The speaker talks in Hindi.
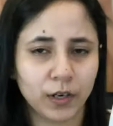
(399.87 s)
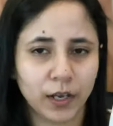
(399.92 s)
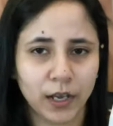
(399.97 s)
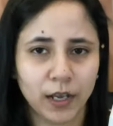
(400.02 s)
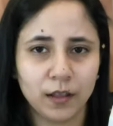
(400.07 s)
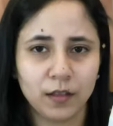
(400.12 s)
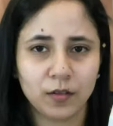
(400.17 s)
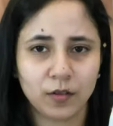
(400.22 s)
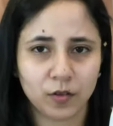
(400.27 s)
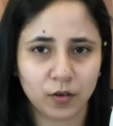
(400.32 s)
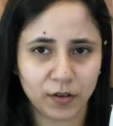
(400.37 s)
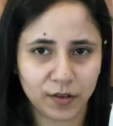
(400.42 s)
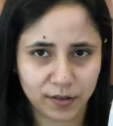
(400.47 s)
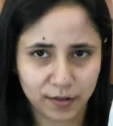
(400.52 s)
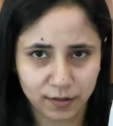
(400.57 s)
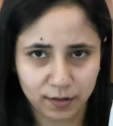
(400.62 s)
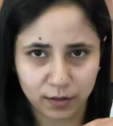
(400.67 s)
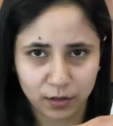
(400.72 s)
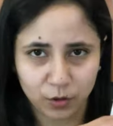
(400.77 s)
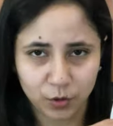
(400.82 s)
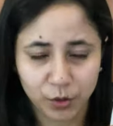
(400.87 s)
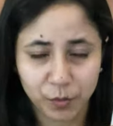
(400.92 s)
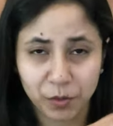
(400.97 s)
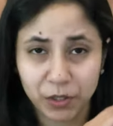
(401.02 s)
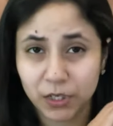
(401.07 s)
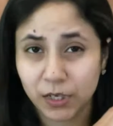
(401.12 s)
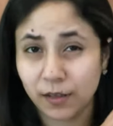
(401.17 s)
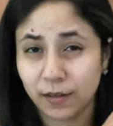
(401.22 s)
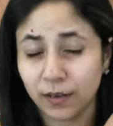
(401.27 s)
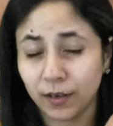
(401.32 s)
अगेन सॉसेज या कोई
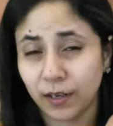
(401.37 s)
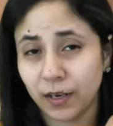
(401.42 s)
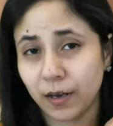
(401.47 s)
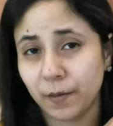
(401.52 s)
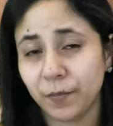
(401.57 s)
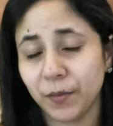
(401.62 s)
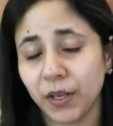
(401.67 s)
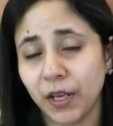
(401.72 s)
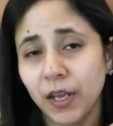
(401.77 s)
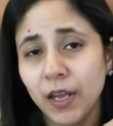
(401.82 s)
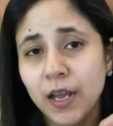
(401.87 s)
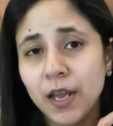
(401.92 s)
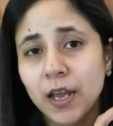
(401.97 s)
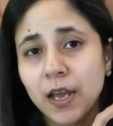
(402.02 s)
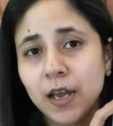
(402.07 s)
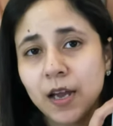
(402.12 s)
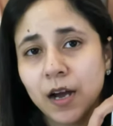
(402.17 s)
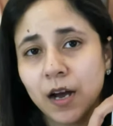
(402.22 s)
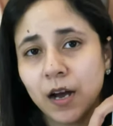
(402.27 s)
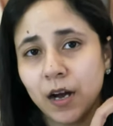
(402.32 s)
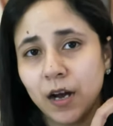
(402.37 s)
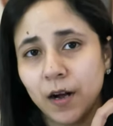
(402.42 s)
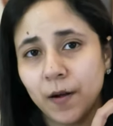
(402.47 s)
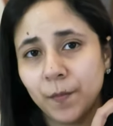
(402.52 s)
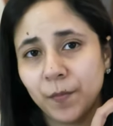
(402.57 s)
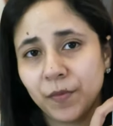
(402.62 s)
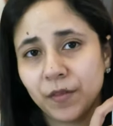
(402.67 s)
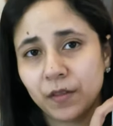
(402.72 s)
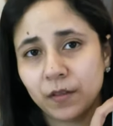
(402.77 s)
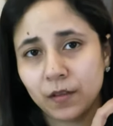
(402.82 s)
भी चीज़ अगर आपने
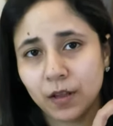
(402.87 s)
um,